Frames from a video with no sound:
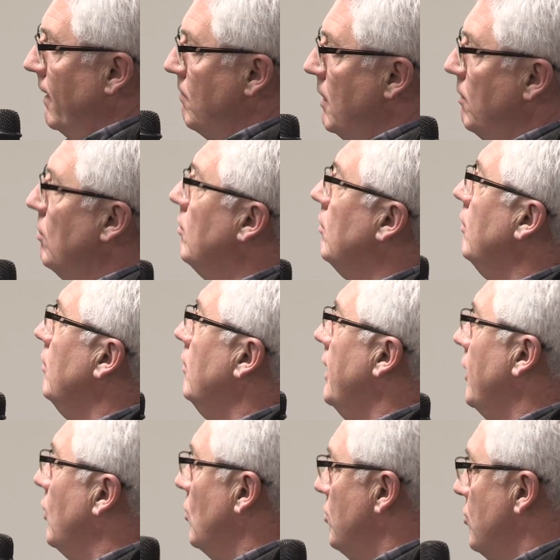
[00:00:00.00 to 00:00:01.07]
mais bon, euh,
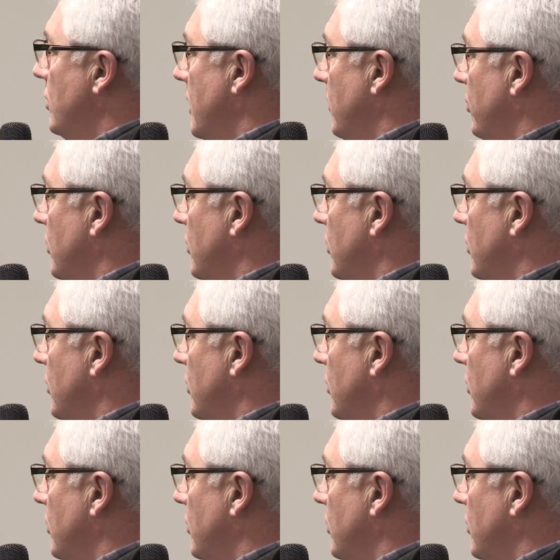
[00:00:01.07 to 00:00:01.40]
la commune est